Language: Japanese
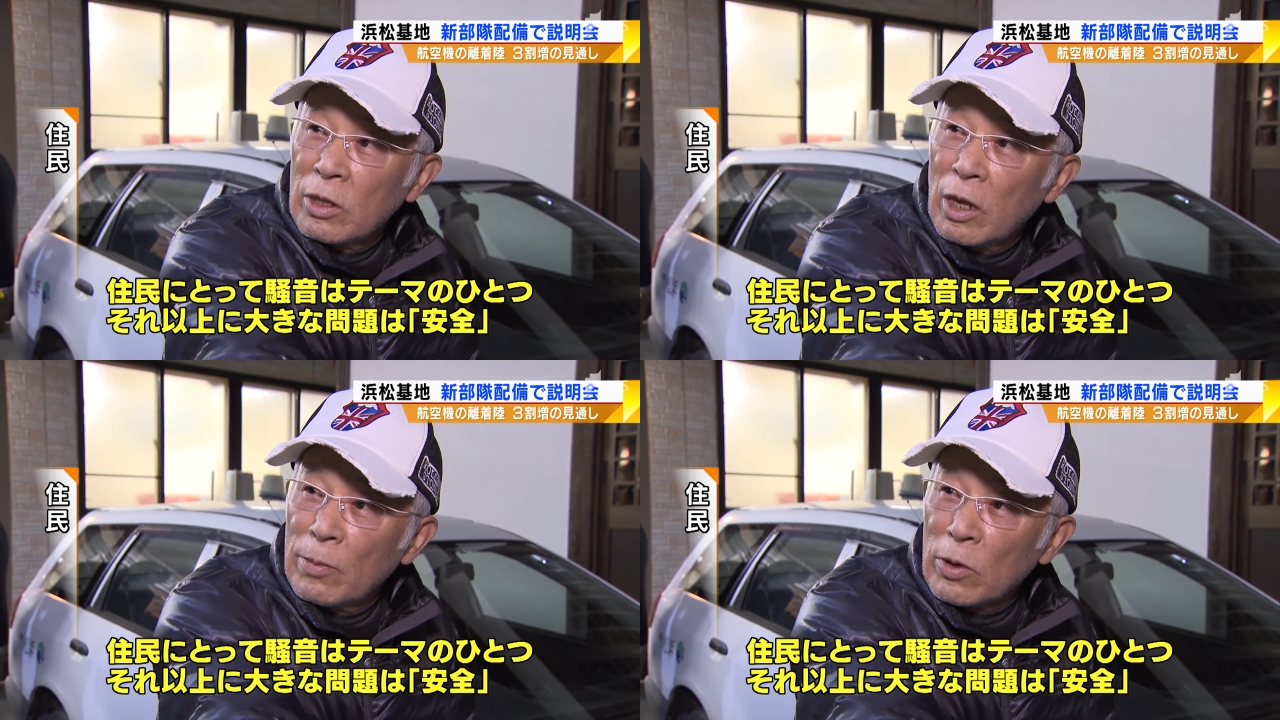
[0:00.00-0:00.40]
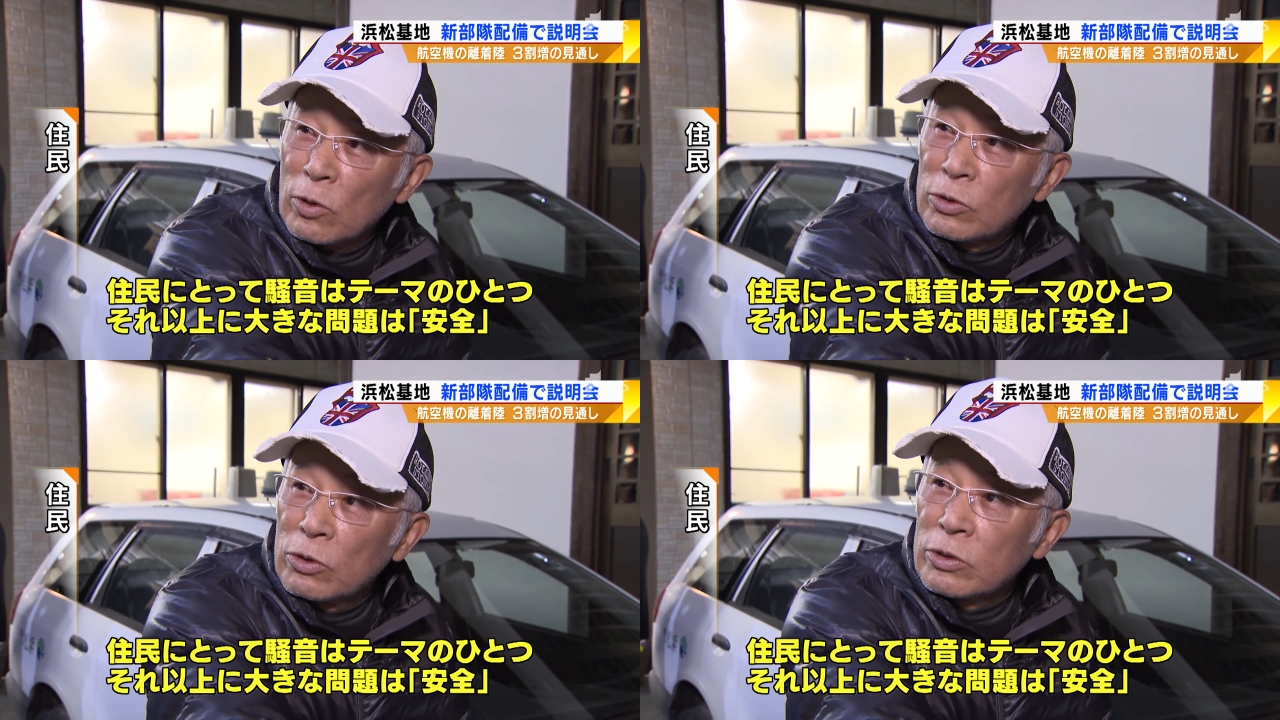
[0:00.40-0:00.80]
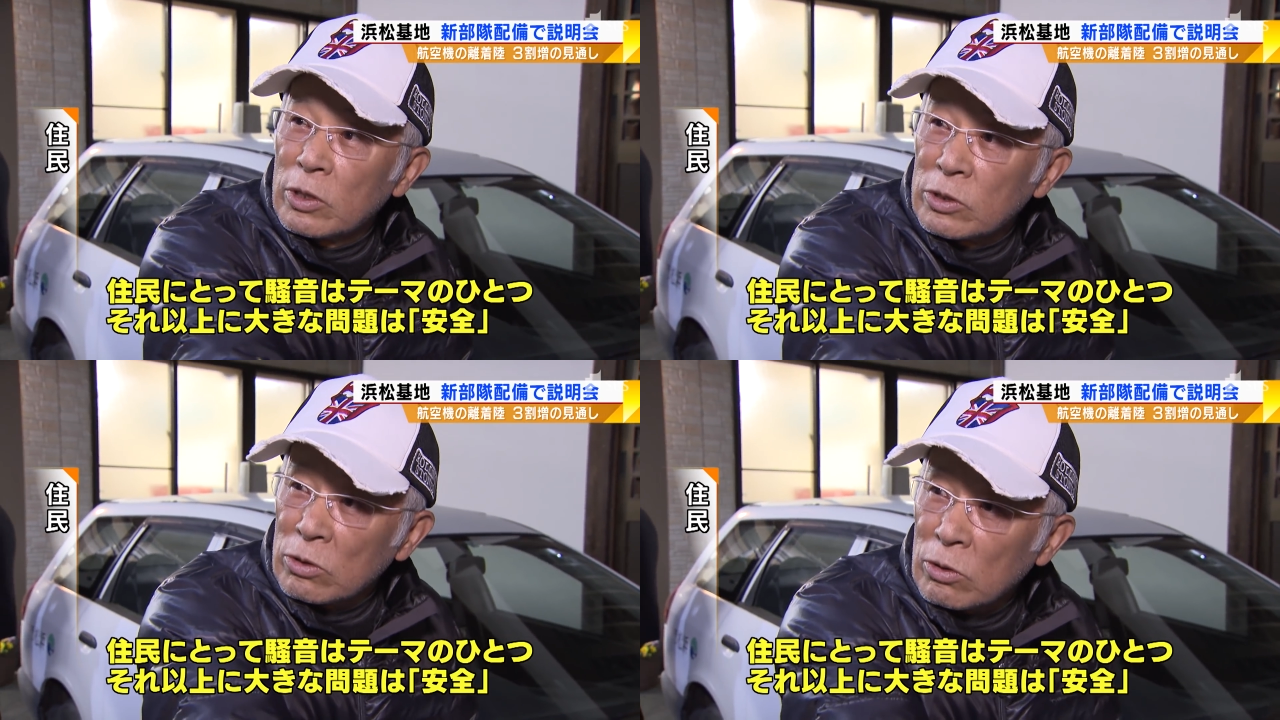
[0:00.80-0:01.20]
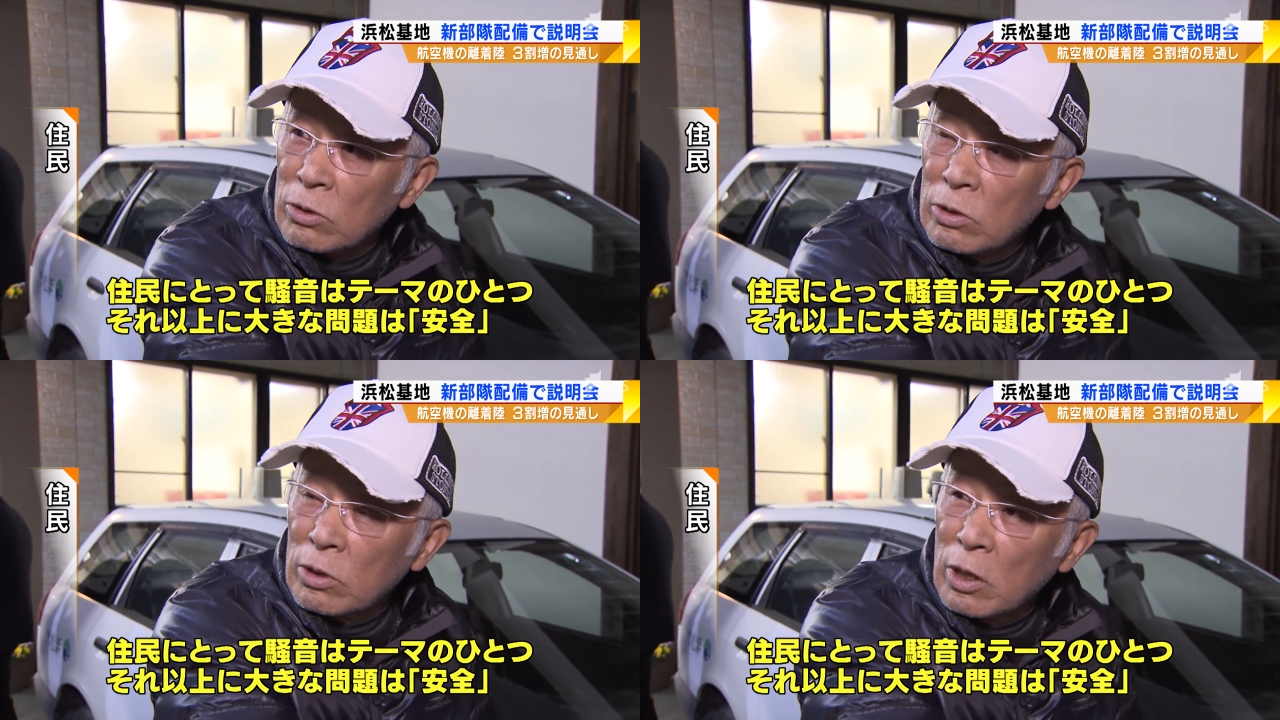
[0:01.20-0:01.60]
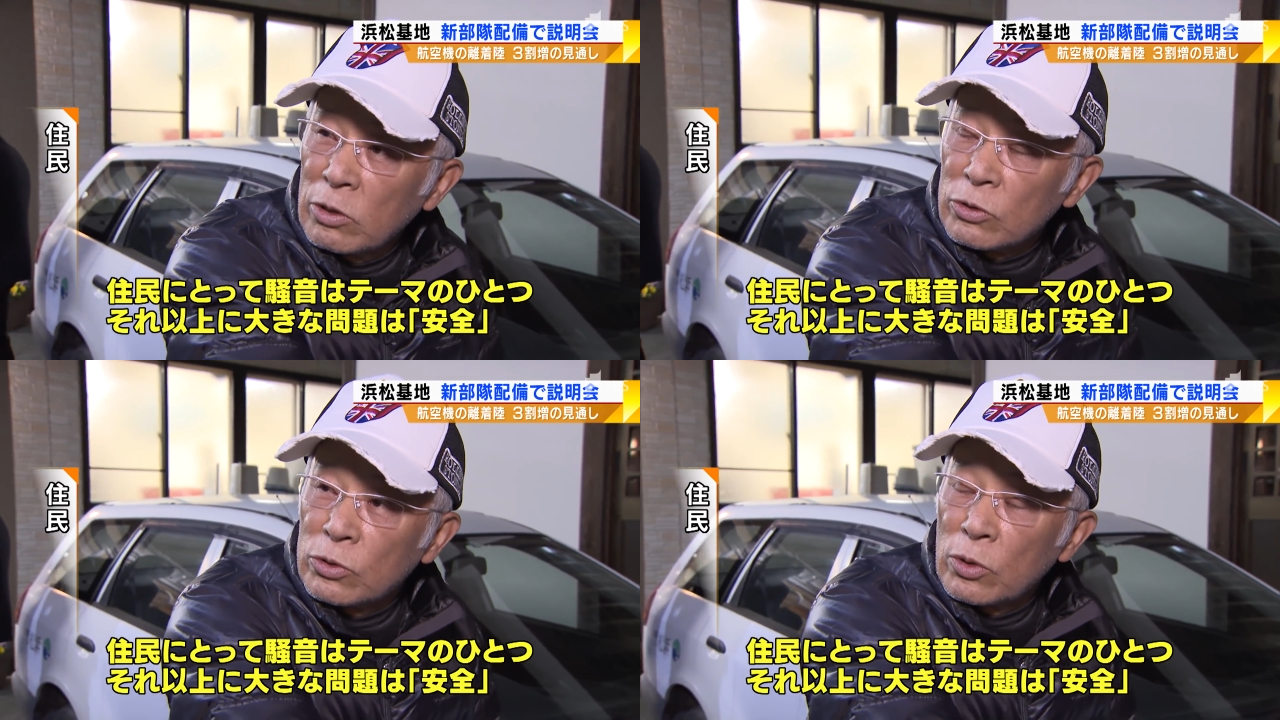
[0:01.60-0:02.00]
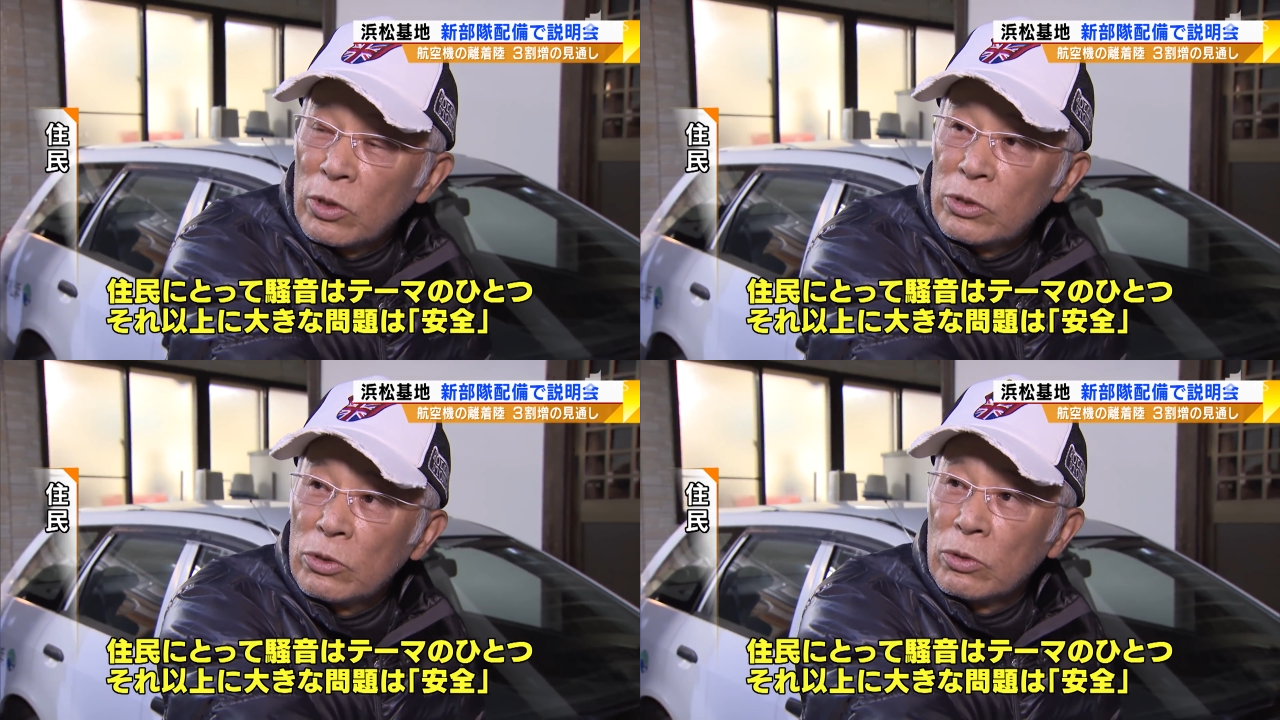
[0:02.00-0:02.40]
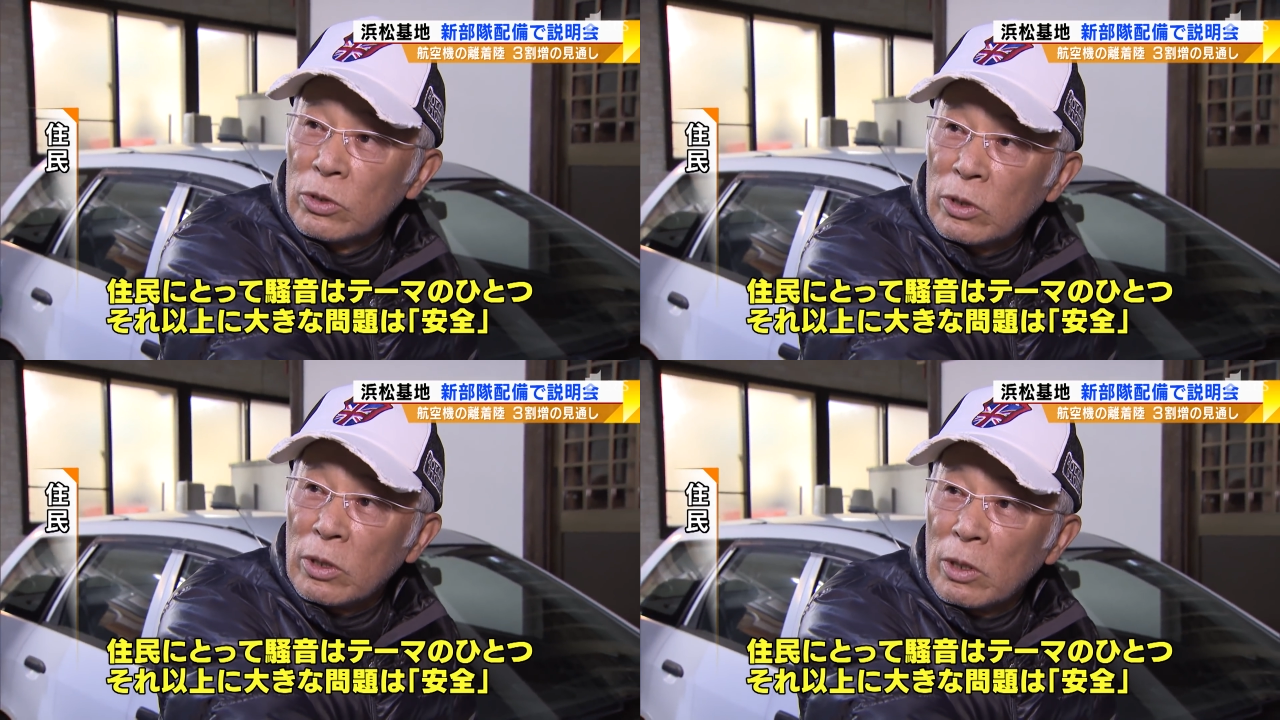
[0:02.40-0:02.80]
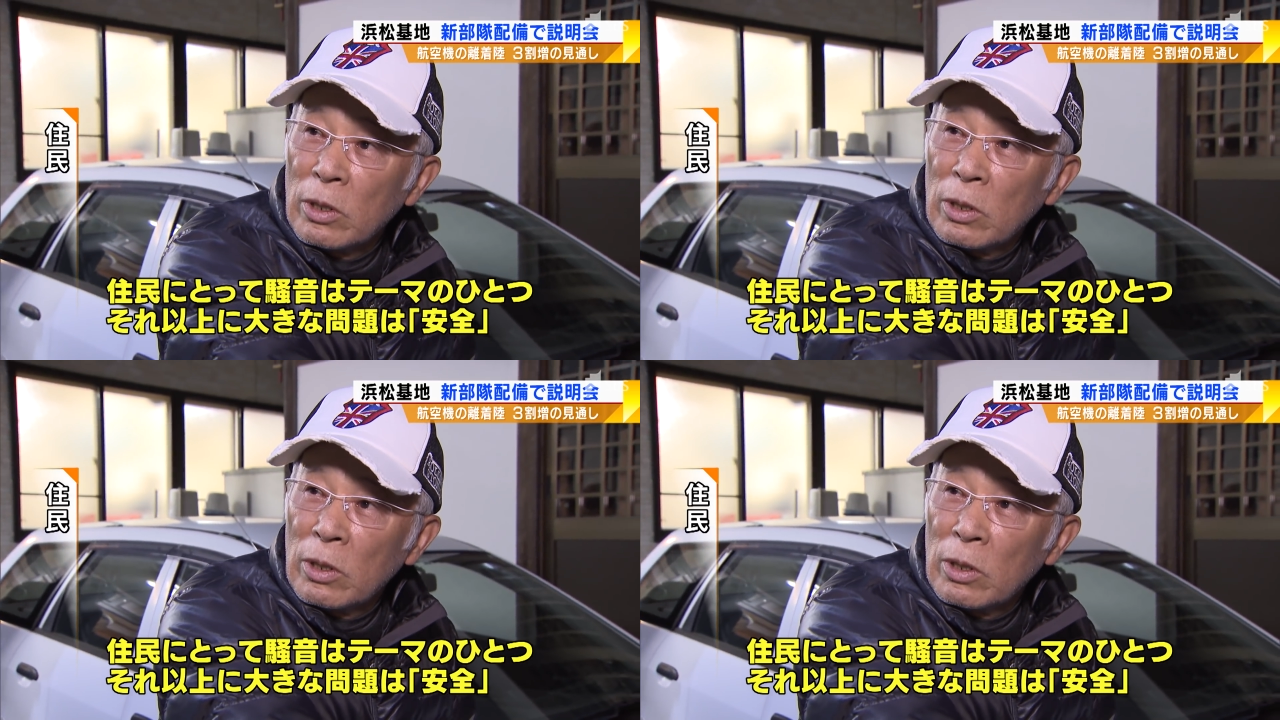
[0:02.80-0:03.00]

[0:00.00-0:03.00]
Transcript: テーマの一つでしょうだけどそれ以上に